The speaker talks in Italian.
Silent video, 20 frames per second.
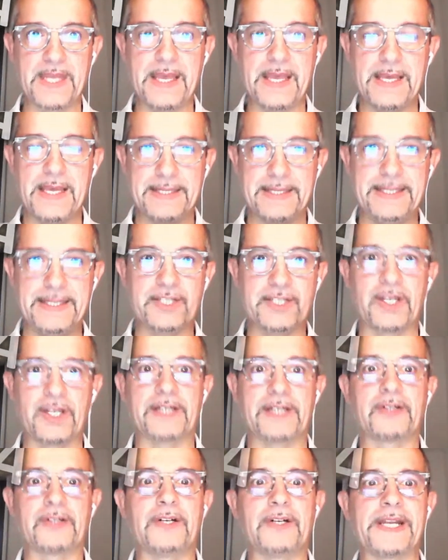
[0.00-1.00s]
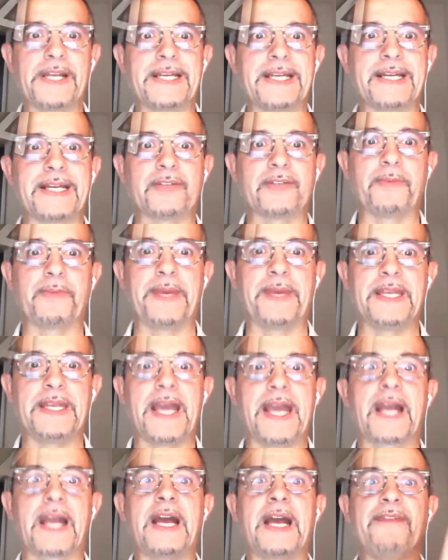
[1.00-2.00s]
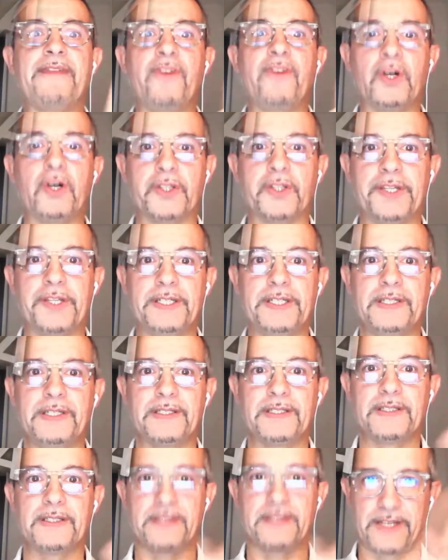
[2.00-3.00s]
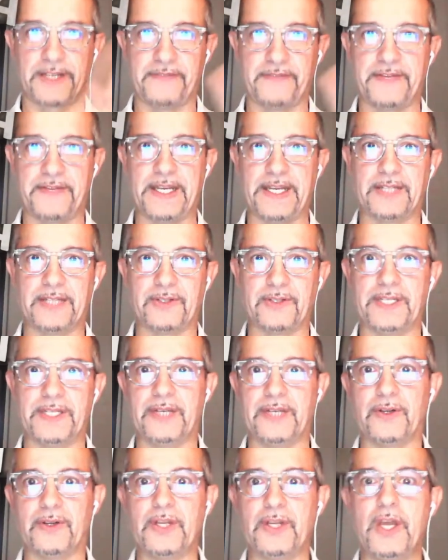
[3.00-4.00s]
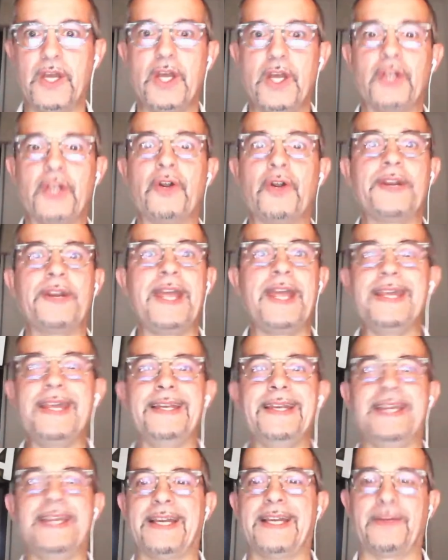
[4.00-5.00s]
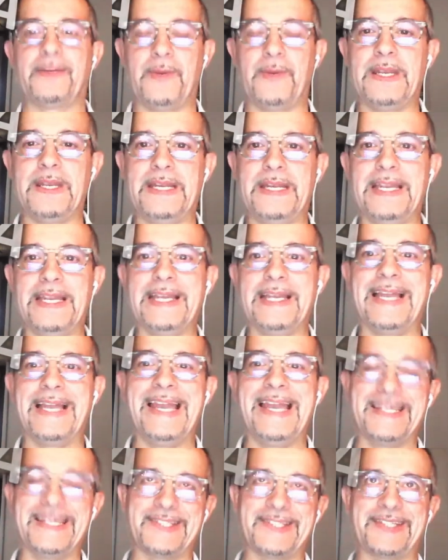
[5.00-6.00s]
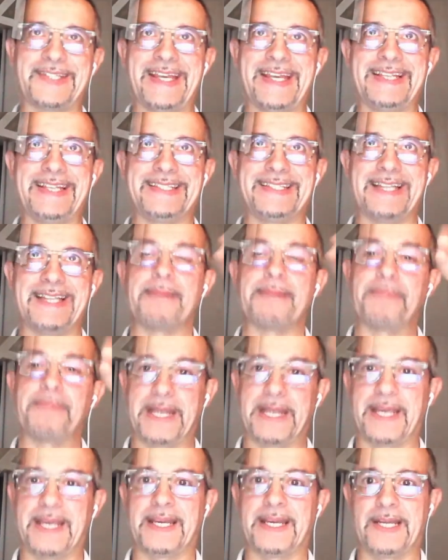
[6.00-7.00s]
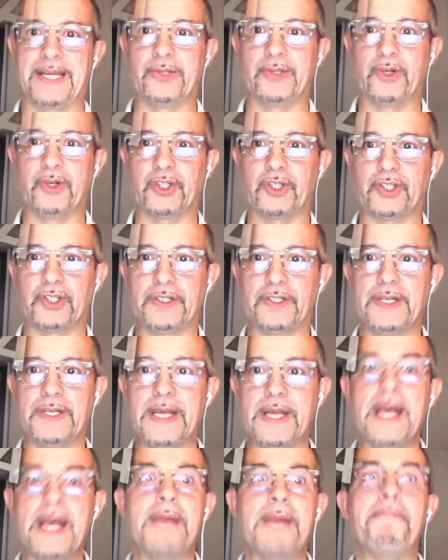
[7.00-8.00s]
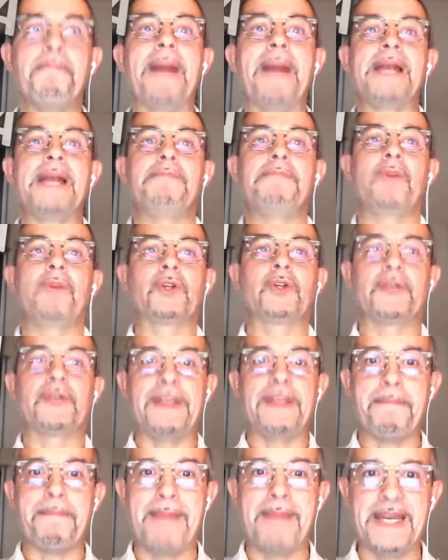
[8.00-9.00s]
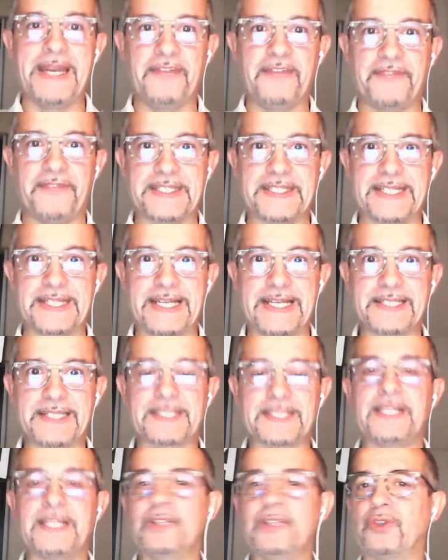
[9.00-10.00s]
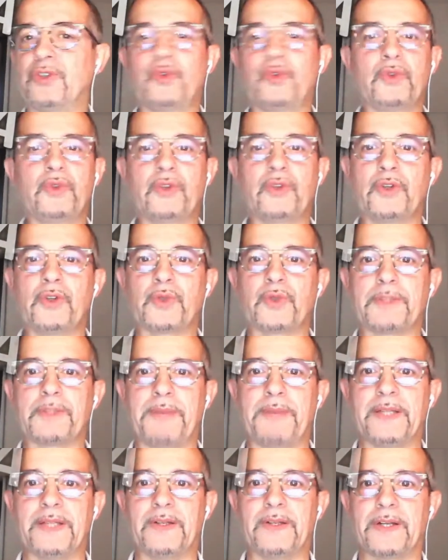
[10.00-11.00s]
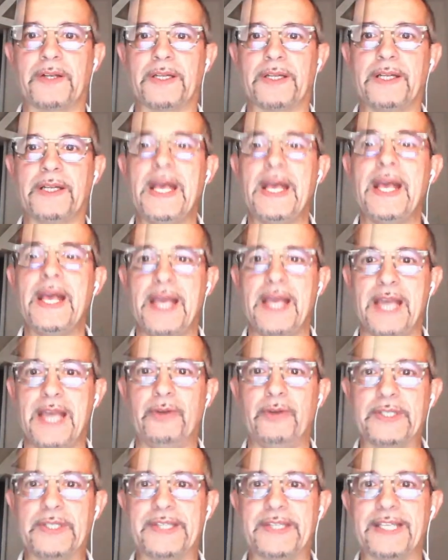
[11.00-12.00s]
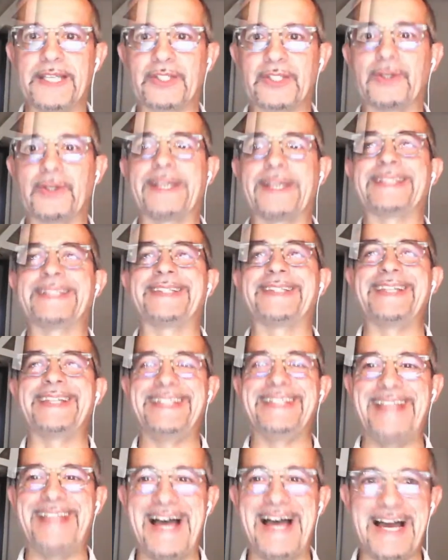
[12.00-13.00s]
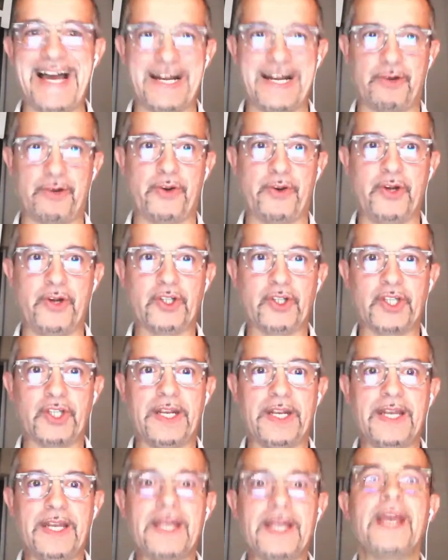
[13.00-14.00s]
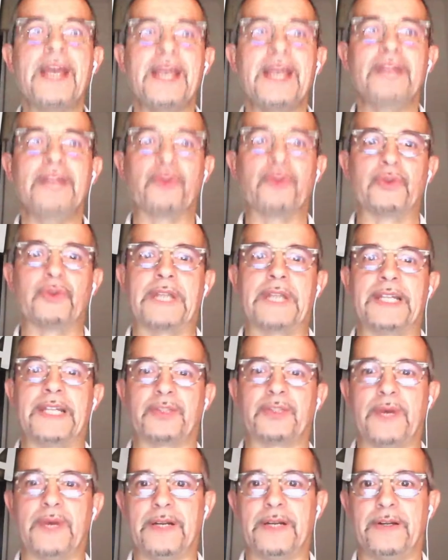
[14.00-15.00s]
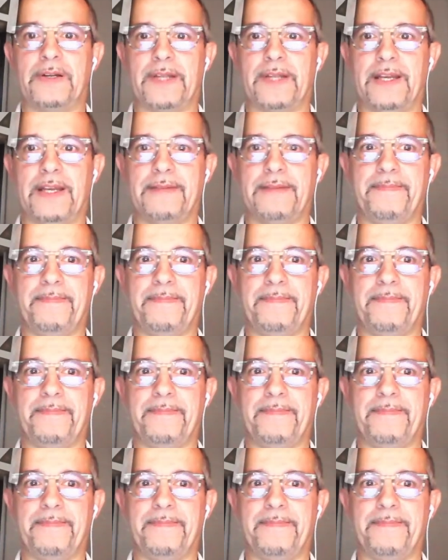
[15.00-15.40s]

Dice ancora in Catopedia, kavod, riferito a Dio, non ne indica quindi l'essenza, perché è kadosh, ma il modo di manifestarsi in tutto il suo splendore. È lui stesso che si dà a conoscere in tutta la sua gloria.